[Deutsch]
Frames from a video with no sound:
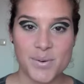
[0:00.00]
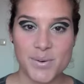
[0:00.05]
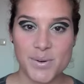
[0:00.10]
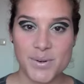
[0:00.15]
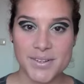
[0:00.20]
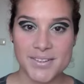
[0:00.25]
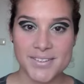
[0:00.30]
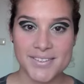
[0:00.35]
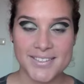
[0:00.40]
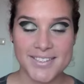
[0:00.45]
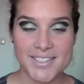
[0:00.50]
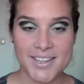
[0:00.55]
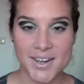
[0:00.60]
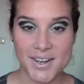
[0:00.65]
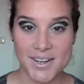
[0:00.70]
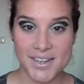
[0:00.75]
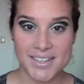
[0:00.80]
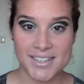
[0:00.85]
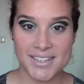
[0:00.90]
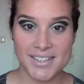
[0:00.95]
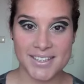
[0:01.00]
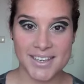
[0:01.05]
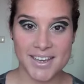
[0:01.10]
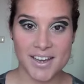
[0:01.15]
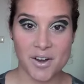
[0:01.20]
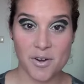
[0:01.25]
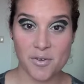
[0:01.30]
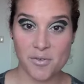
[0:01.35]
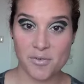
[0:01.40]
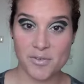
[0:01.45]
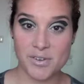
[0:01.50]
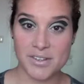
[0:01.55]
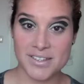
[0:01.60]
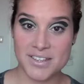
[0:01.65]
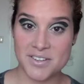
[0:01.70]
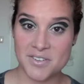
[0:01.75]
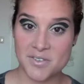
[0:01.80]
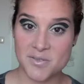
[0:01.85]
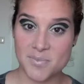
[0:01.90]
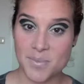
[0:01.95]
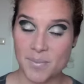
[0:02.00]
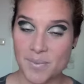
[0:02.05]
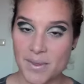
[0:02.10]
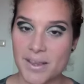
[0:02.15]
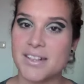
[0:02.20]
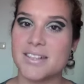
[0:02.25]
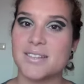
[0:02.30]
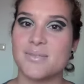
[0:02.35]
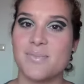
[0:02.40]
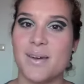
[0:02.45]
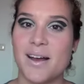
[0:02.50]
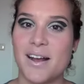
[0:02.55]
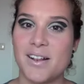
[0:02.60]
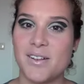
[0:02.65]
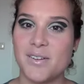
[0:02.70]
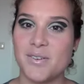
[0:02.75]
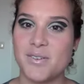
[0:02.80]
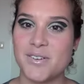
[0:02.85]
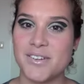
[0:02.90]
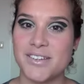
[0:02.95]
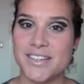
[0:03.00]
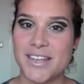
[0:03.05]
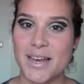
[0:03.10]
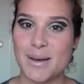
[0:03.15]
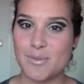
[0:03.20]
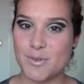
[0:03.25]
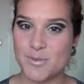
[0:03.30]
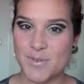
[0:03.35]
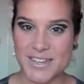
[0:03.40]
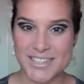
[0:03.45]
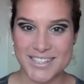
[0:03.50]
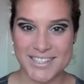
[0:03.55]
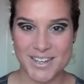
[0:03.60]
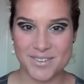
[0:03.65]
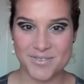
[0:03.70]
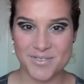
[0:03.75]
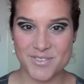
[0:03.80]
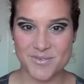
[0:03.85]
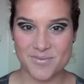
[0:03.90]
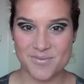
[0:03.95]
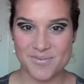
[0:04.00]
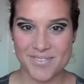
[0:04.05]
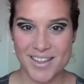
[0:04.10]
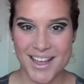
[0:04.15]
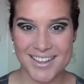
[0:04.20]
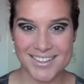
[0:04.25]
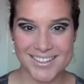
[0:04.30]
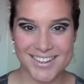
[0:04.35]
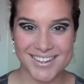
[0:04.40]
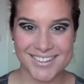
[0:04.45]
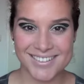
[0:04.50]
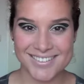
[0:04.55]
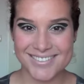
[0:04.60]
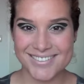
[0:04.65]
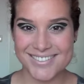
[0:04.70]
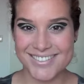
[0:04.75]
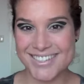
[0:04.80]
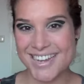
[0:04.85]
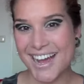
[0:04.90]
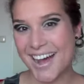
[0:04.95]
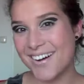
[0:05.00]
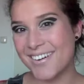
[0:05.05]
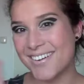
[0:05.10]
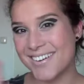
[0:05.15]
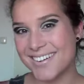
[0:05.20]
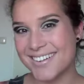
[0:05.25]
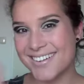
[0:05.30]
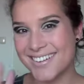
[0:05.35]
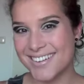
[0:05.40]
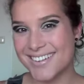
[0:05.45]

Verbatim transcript: Und ja, ich äh, hoffe, wir sehen uns beim nächsten Mal und ihr habt Spaß gehabt. Also dann, ciao!